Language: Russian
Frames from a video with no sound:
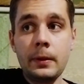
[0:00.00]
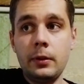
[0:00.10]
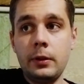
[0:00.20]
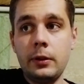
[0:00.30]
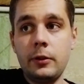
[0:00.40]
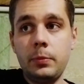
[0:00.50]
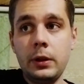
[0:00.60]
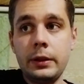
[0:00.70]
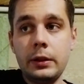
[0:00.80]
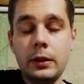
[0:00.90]
э, в
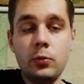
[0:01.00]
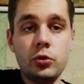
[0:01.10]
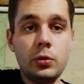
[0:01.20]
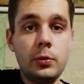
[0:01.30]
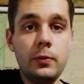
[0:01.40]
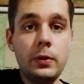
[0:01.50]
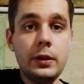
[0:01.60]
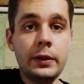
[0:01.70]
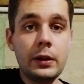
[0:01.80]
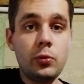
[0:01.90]
плане того, чтобы
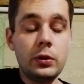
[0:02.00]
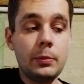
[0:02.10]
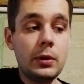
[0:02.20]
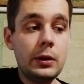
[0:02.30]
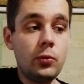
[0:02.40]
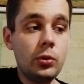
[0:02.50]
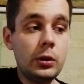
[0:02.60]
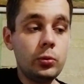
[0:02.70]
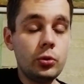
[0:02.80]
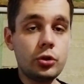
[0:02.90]
выйти на какой-то болевой
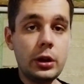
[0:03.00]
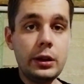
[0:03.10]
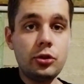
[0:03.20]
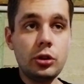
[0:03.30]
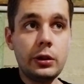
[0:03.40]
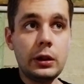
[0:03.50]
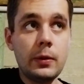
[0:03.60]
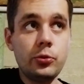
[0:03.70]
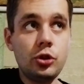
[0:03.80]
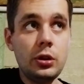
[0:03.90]
или удушающий, это
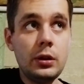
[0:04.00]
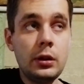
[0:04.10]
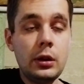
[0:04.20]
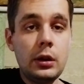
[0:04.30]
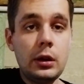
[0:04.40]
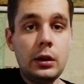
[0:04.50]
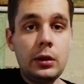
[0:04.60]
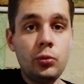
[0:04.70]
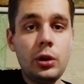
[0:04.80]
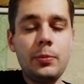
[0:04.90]
вообще,
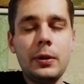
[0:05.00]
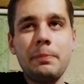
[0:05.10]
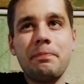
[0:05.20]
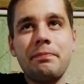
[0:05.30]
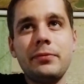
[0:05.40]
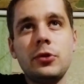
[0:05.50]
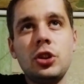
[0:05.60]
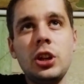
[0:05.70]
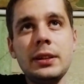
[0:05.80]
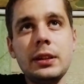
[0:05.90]
ну, как бы,
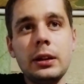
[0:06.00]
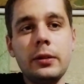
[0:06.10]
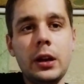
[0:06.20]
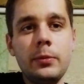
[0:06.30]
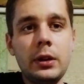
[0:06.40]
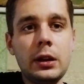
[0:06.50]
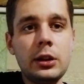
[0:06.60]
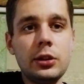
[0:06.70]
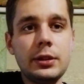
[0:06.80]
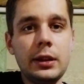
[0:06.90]
честно говоря, мне
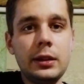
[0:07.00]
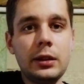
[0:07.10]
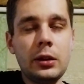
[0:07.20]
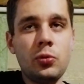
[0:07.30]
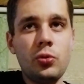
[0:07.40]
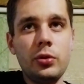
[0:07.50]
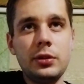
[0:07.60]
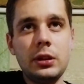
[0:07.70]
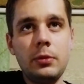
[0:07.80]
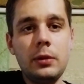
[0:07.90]
кажется, это такой
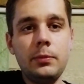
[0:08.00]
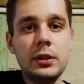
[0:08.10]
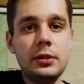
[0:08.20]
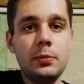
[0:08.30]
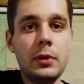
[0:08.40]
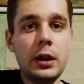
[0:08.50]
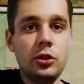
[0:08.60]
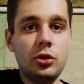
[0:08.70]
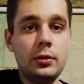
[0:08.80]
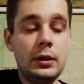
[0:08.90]
себе
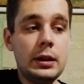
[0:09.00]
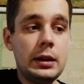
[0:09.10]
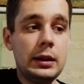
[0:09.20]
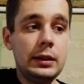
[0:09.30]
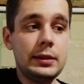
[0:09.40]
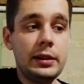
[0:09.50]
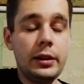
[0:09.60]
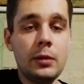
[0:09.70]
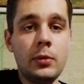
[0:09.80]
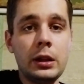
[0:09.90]
мест-матч для
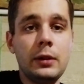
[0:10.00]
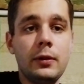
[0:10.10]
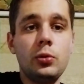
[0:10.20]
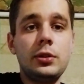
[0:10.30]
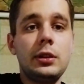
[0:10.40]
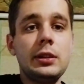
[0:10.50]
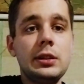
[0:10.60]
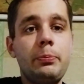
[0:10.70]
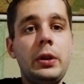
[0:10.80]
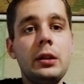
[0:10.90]
Александра Романова. То есть, это
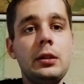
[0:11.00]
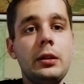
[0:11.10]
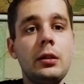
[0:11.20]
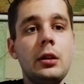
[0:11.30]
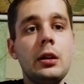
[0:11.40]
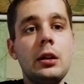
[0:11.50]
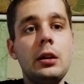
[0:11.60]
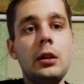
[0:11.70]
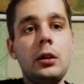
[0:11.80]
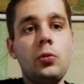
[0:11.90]
соперник,
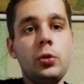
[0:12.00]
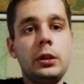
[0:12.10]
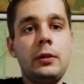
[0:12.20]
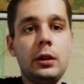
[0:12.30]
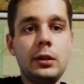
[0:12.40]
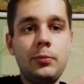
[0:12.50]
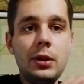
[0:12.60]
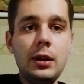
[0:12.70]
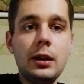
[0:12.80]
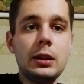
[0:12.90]
вот, наверное,
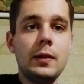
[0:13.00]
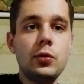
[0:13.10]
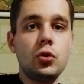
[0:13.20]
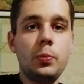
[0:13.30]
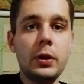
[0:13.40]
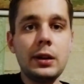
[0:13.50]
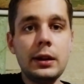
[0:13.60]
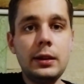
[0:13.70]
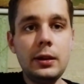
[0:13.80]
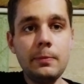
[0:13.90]
бери этого еще
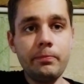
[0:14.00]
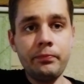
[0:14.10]
проходи,